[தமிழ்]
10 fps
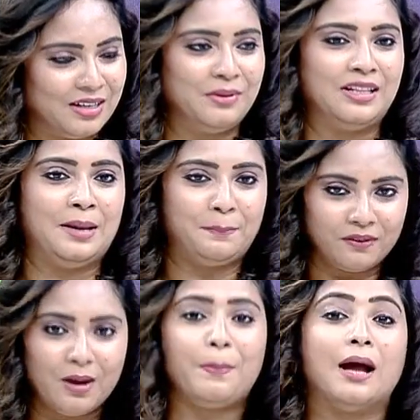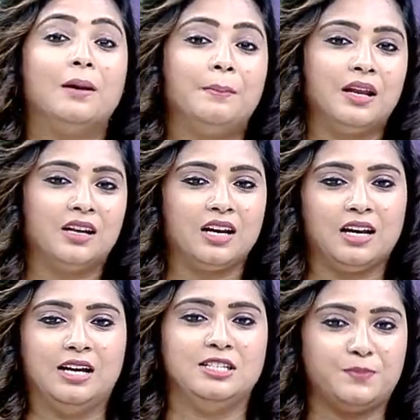நமிதா இப்போவே பல பேருக்கு
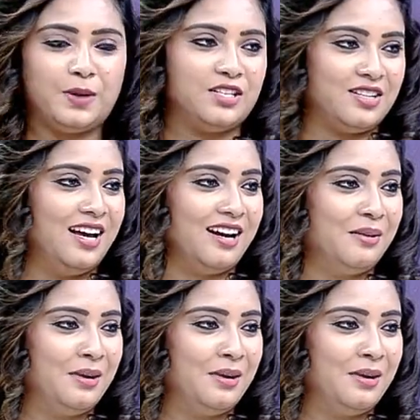நீங்கள் இன்ஸ்பிரேஷனாக இருக்க